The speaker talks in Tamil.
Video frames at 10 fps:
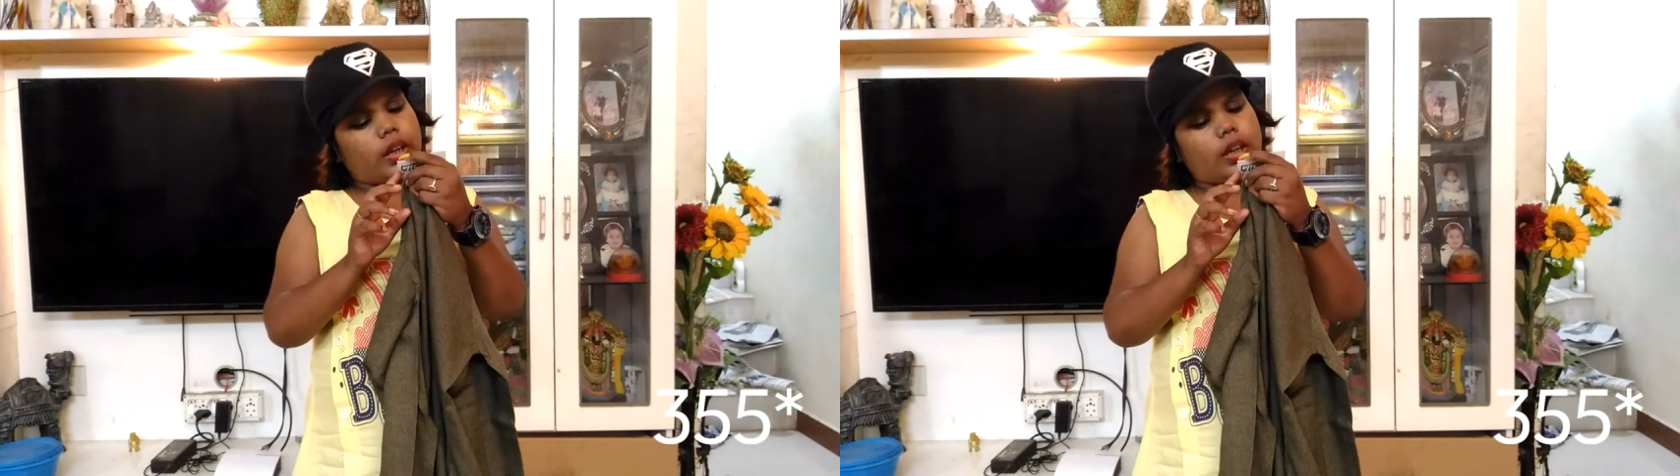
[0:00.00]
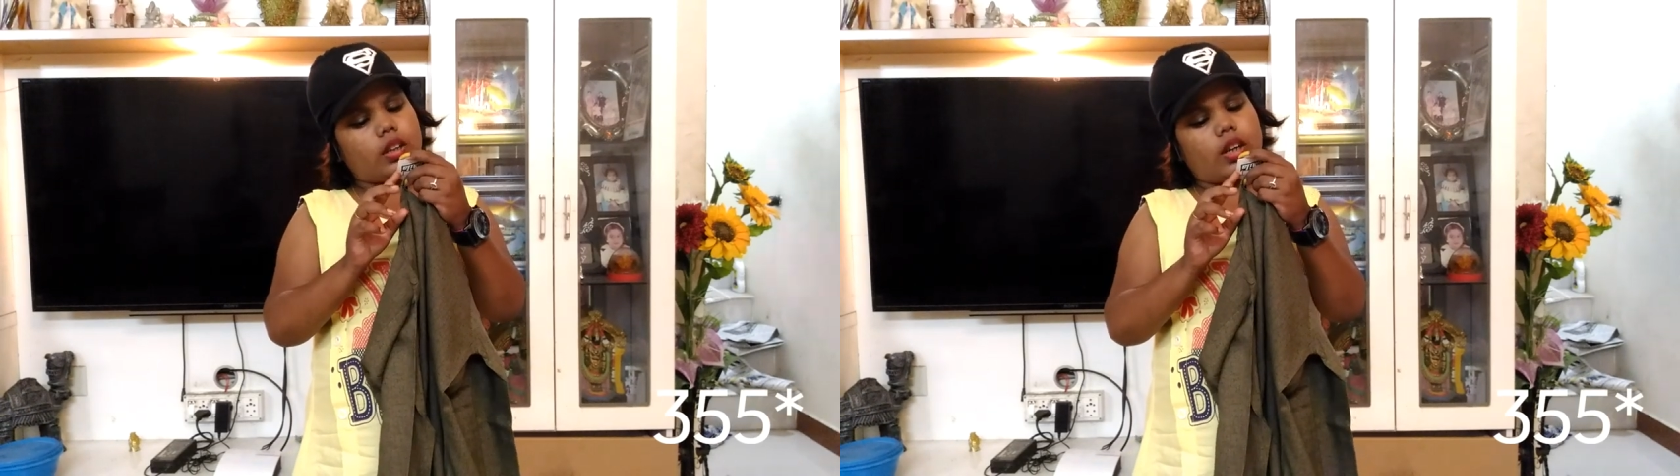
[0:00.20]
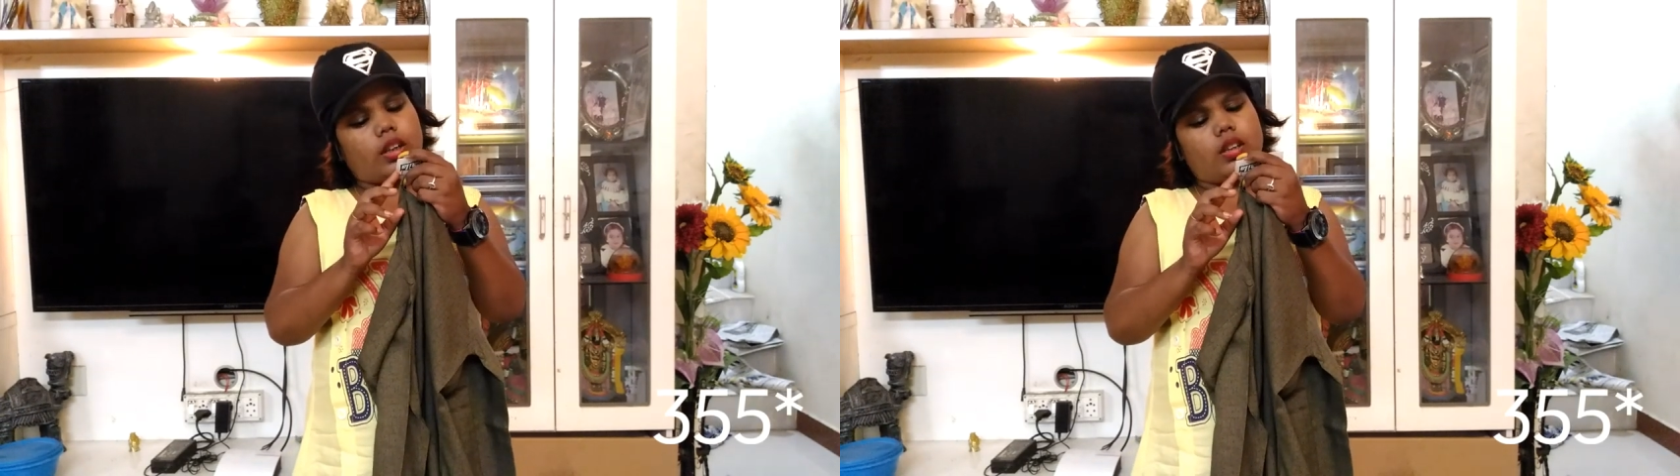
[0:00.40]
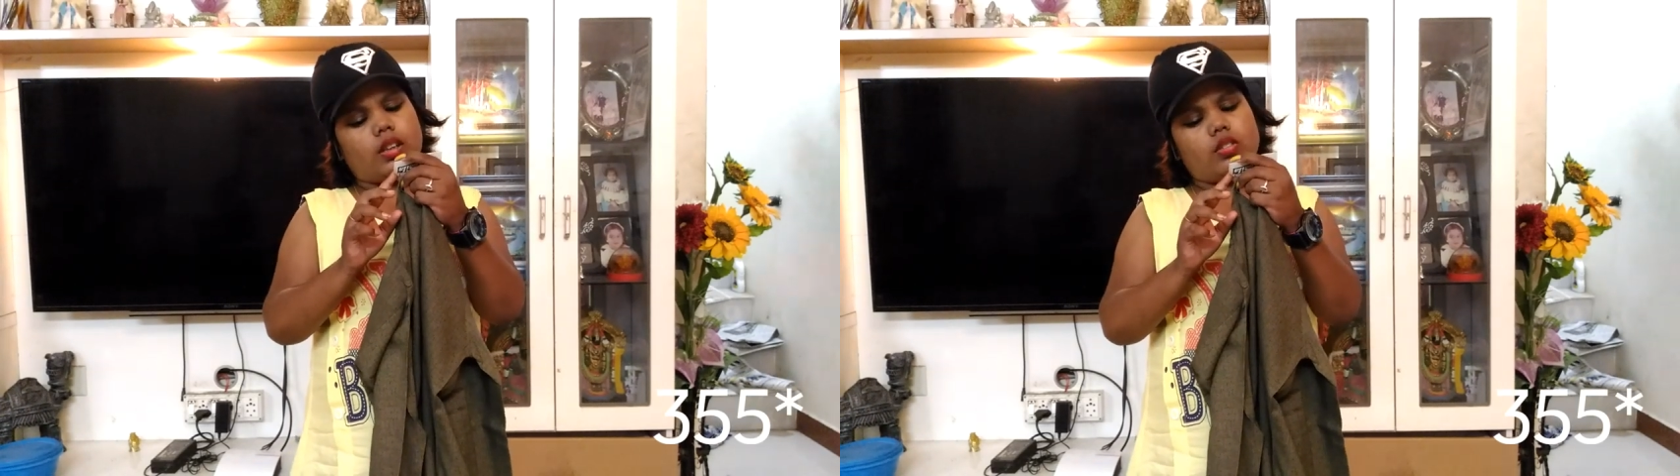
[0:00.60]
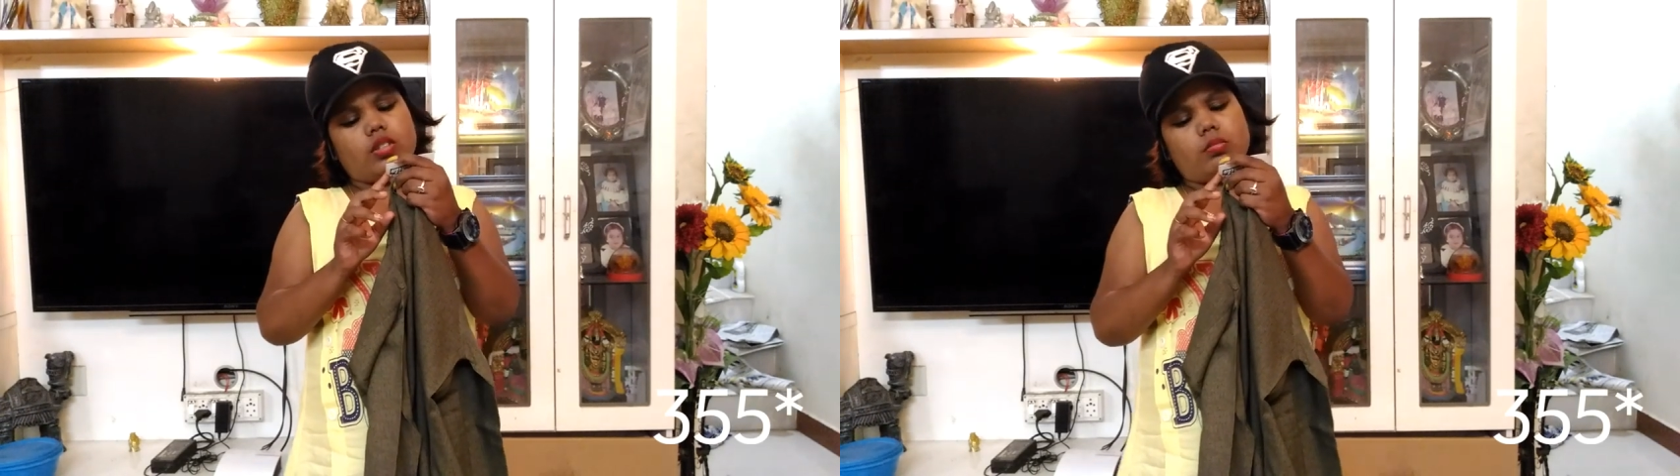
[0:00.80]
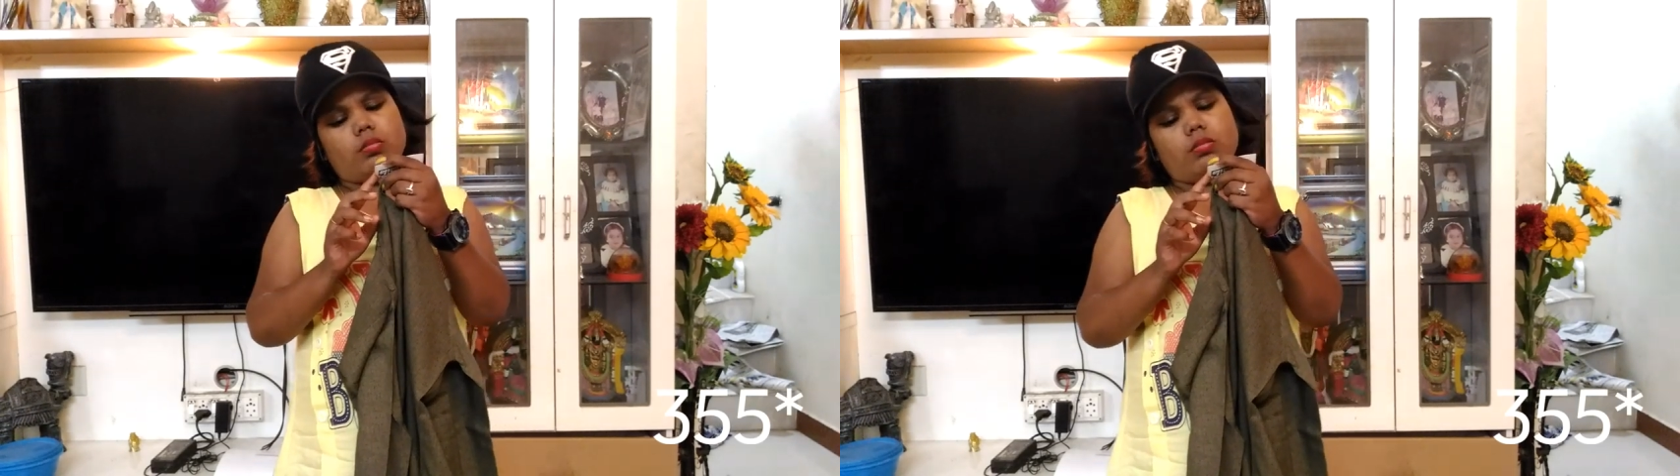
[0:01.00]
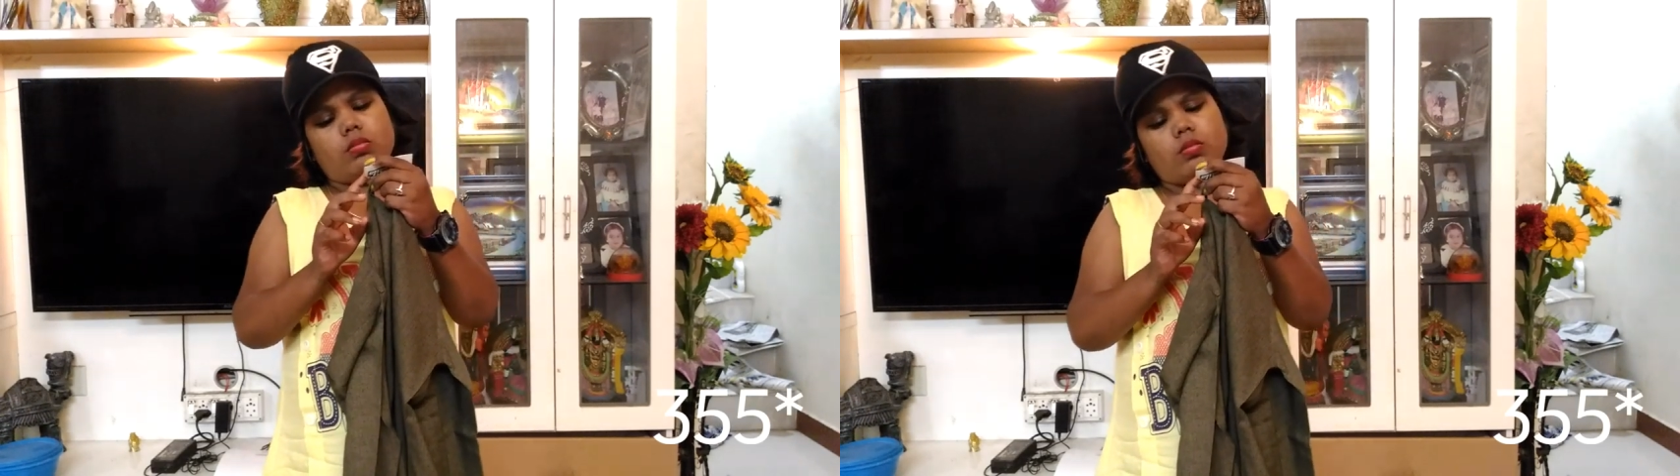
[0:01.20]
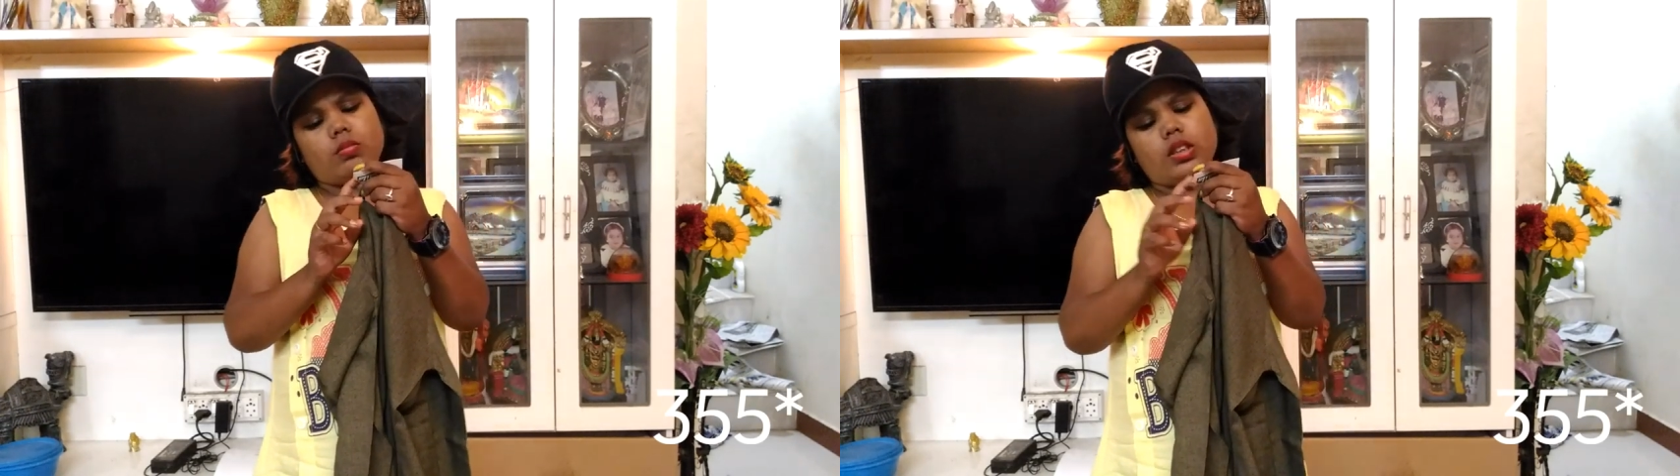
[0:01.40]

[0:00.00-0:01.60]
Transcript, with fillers: கிடையாது எனக்கு தெரிஞ்சு ம்